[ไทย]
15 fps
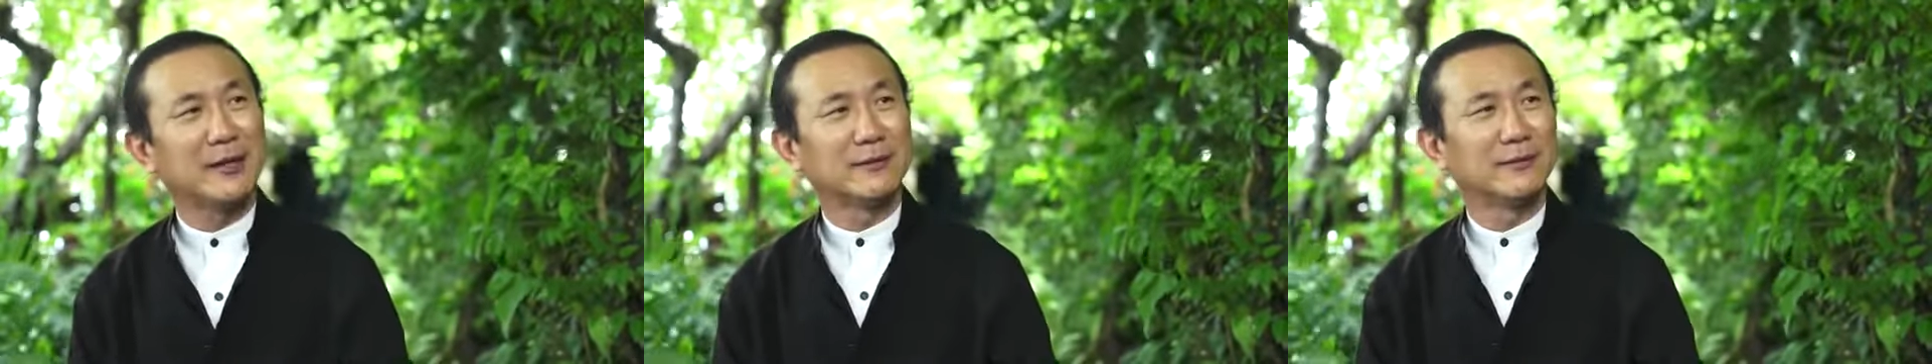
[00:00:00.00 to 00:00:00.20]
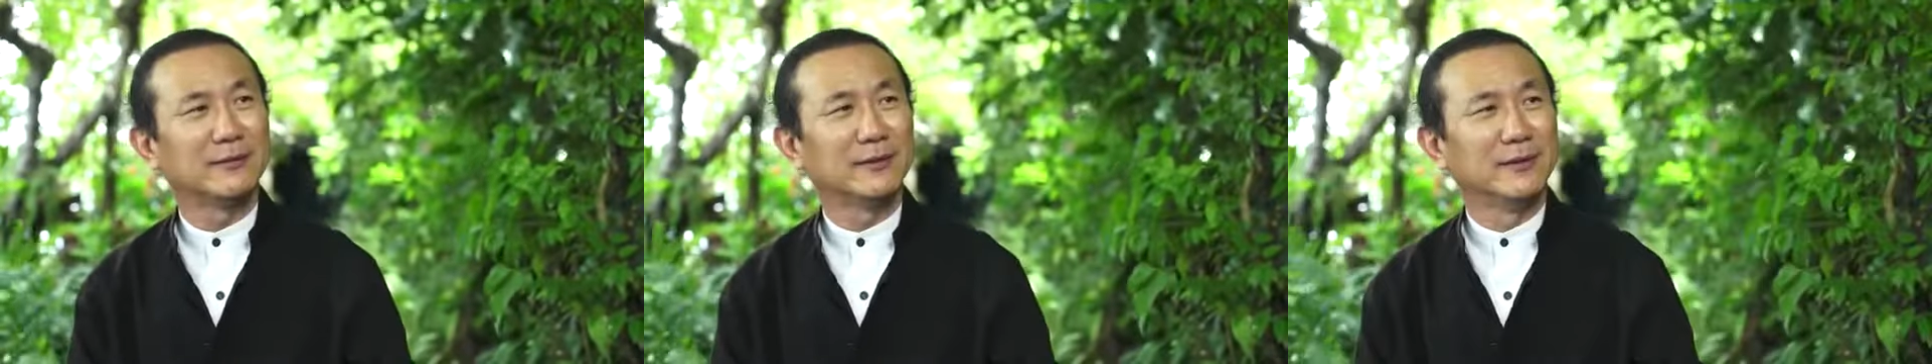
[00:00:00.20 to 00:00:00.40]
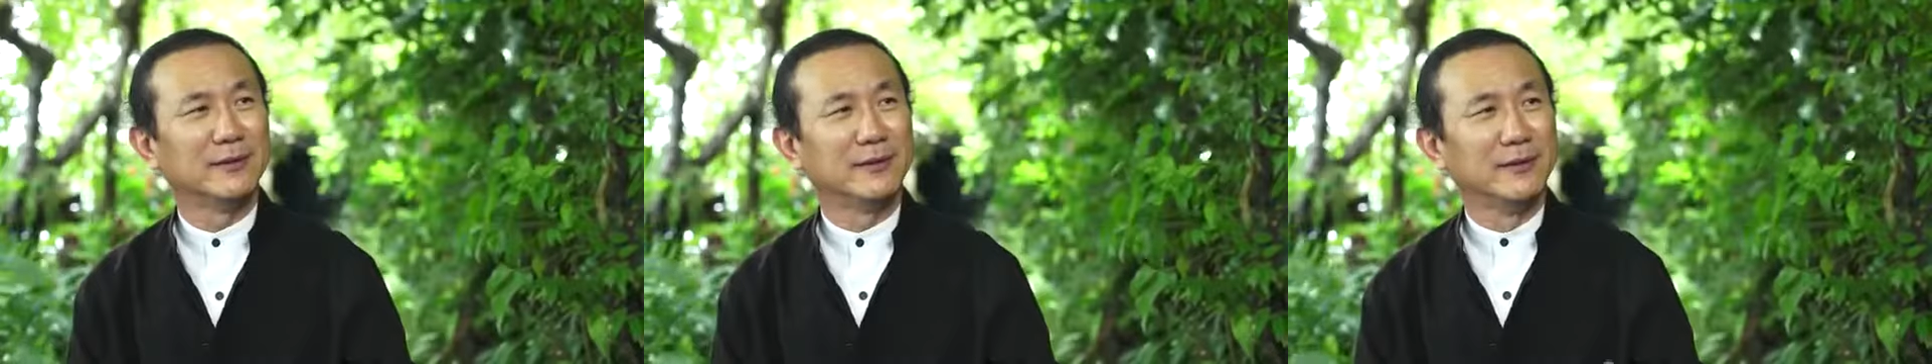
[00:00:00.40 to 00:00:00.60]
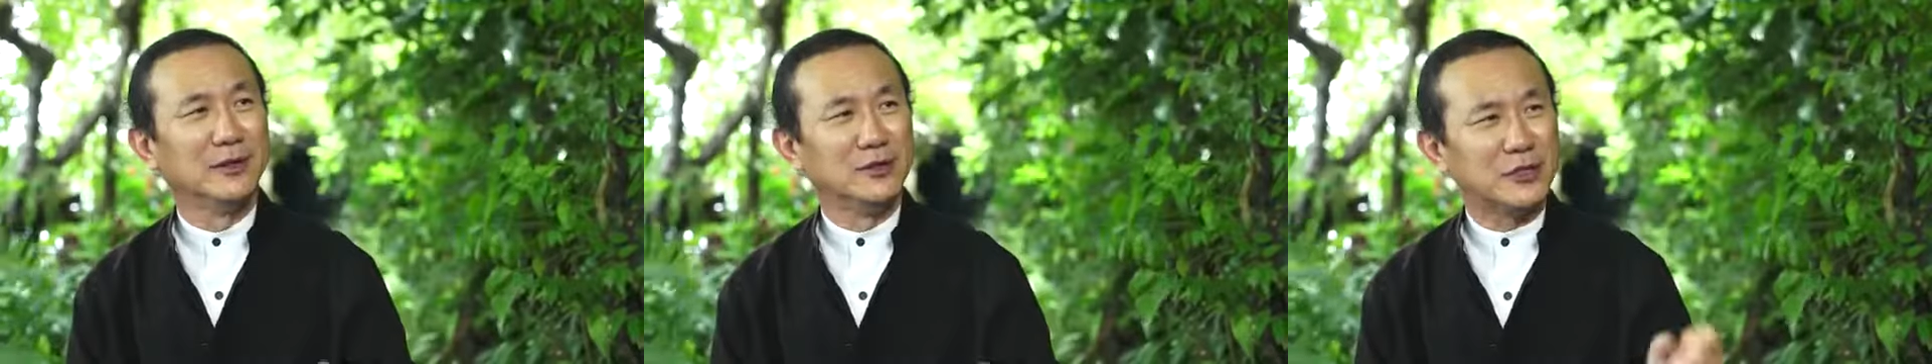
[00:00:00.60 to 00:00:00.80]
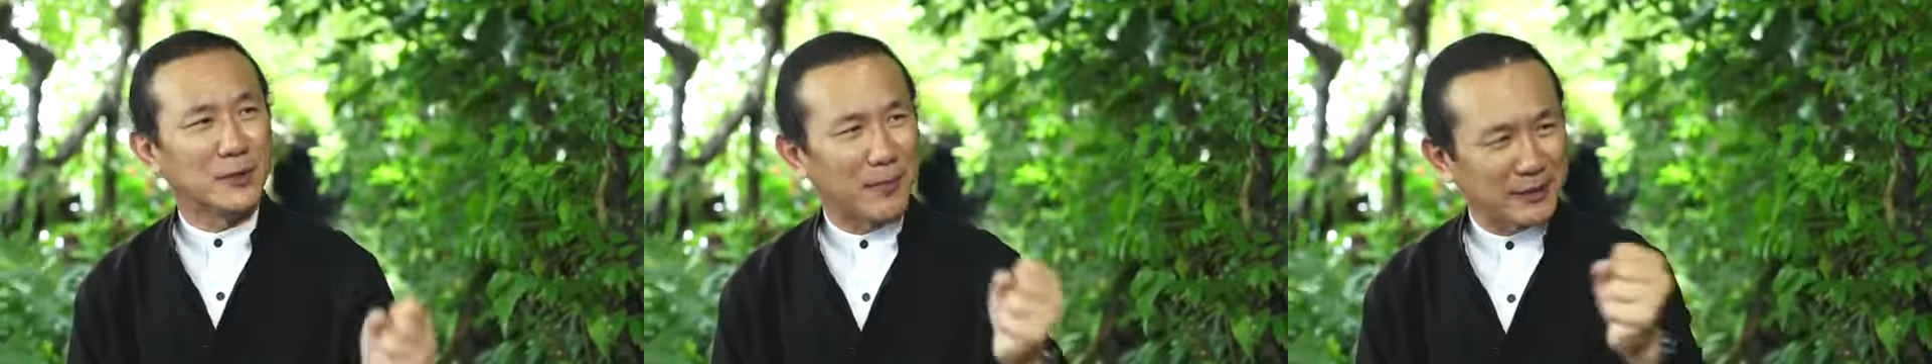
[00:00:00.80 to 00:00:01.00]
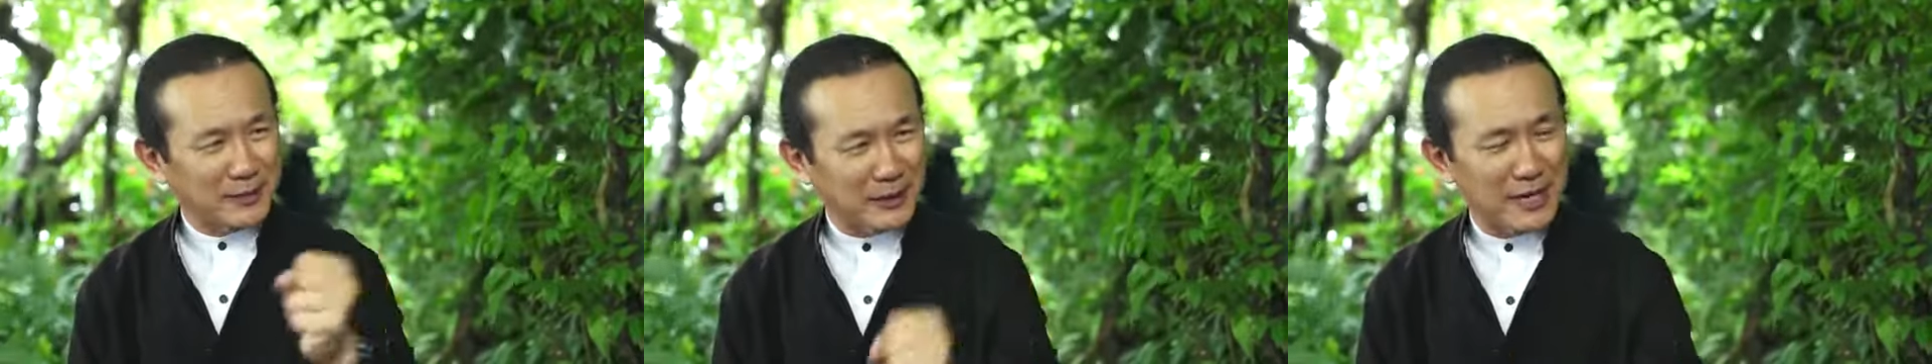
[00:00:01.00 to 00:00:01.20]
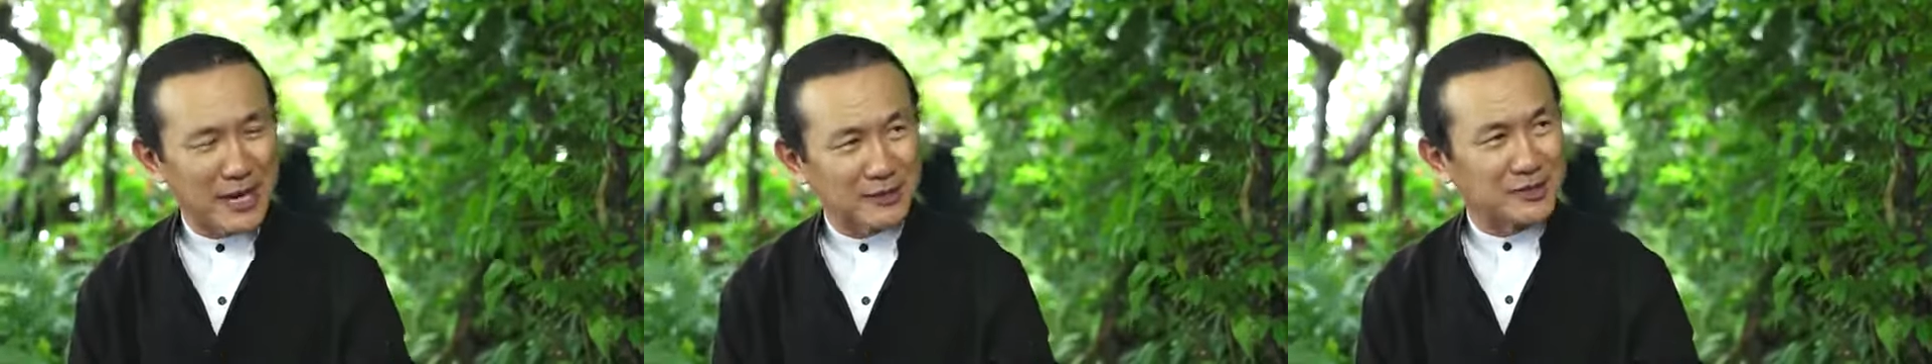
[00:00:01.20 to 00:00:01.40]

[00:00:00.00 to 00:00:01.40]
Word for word: ศ หรือจะพัฒนา